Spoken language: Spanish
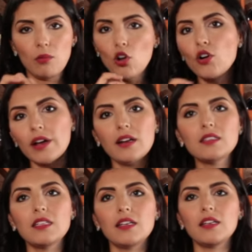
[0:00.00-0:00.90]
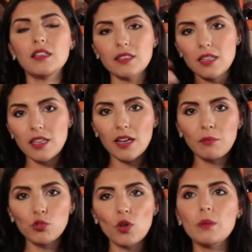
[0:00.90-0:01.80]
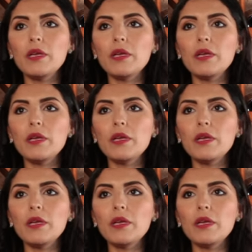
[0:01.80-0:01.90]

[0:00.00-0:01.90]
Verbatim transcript: bloggers, de gente que se dedica al mundo del